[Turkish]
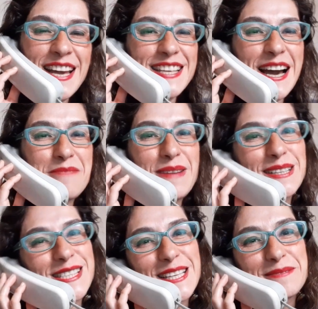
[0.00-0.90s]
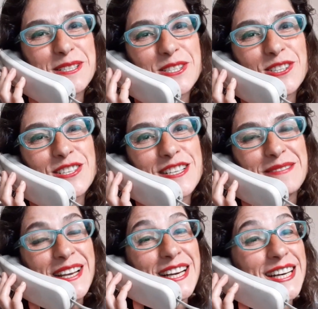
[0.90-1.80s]
Ya ben sana bir şey soracağım.
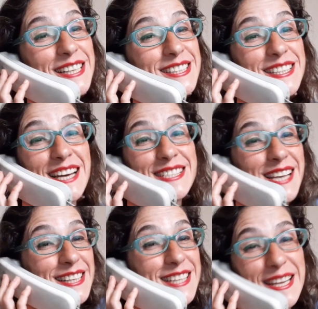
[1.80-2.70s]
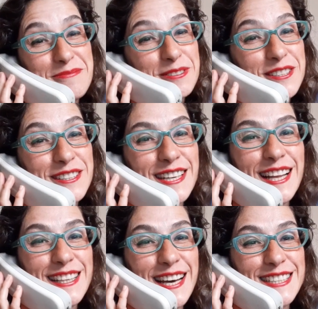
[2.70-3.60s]
Kadınlar sende ne buluyorlar
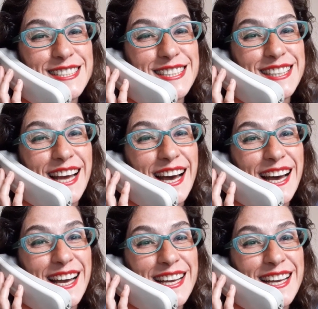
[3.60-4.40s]
Allah aşkına?